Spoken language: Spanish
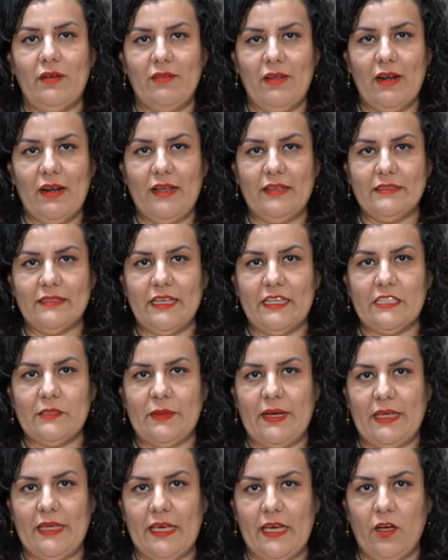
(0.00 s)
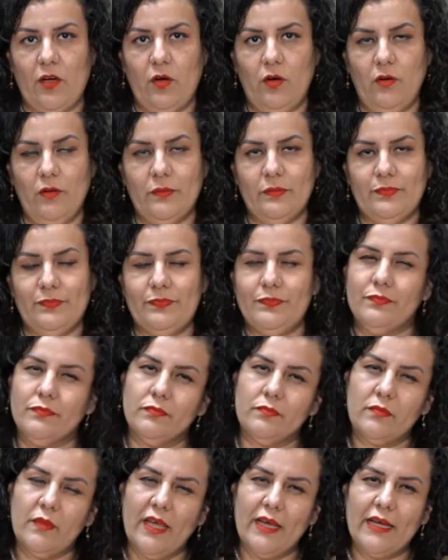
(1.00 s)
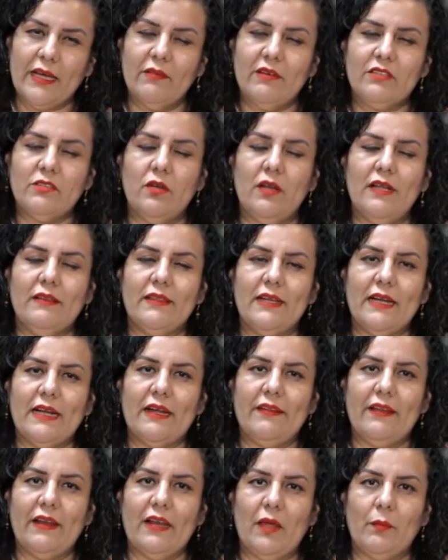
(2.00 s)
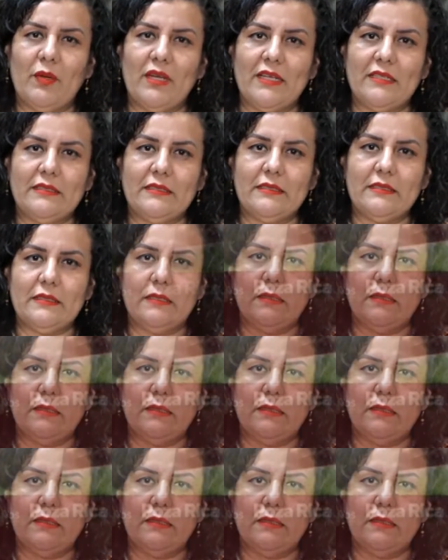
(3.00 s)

Velázquez Vallejo, encabezó la entrega de láminas.